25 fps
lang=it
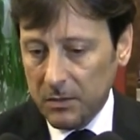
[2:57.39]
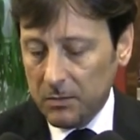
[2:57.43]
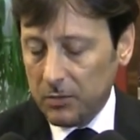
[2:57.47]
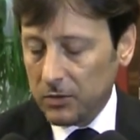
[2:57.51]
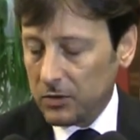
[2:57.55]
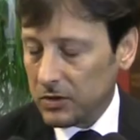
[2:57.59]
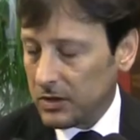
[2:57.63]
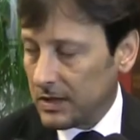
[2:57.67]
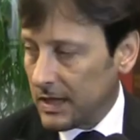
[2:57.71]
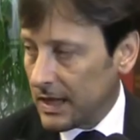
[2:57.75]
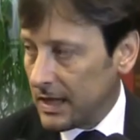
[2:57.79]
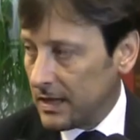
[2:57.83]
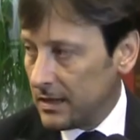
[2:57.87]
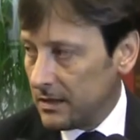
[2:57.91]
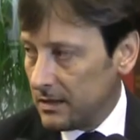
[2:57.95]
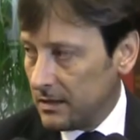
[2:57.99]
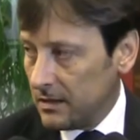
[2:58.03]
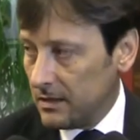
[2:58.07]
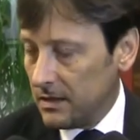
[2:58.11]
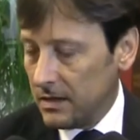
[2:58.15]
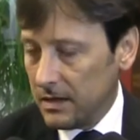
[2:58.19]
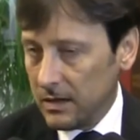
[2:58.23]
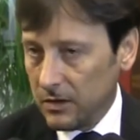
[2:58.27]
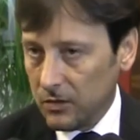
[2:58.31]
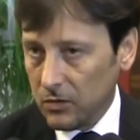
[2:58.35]
portanti
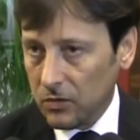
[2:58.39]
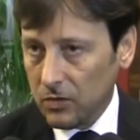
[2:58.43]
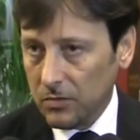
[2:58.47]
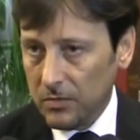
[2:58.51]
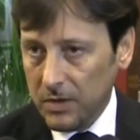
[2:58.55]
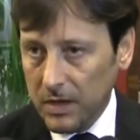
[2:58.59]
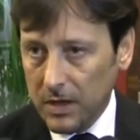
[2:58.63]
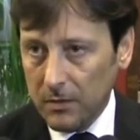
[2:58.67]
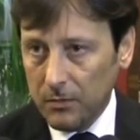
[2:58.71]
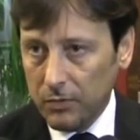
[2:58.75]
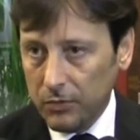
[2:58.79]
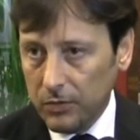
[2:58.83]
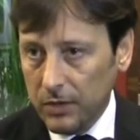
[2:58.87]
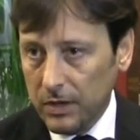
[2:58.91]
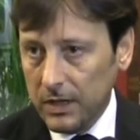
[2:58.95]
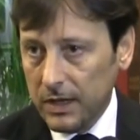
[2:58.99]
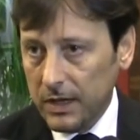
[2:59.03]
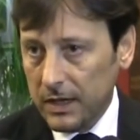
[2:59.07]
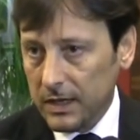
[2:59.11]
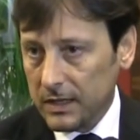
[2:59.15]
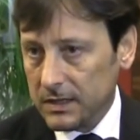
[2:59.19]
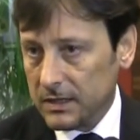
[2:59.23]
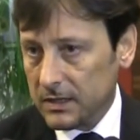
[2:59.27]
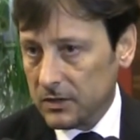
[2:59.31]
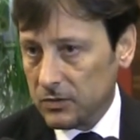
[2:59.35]
dell'economia
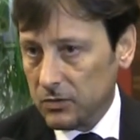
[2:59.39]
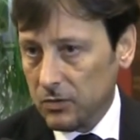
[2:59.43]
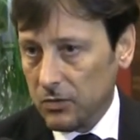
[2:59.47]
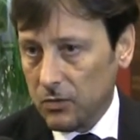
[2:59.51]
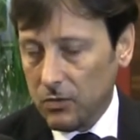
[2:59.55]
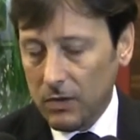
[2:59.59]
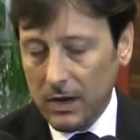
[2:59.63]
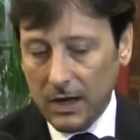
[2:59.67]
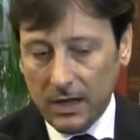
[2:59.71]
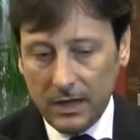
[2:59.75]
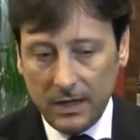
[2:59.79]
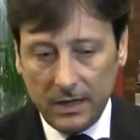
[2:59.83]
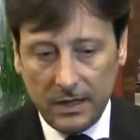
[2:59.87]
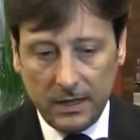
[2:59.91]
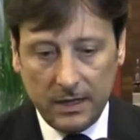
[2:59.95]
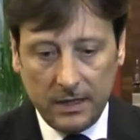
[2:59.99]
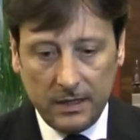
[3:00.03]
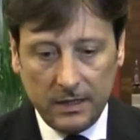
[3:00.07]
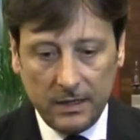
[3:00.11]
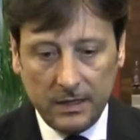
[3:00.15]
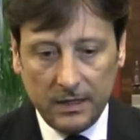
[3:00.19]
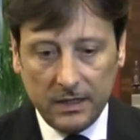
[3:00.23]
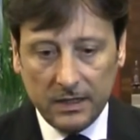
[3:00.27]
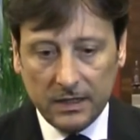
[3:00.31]
pugliese sul quale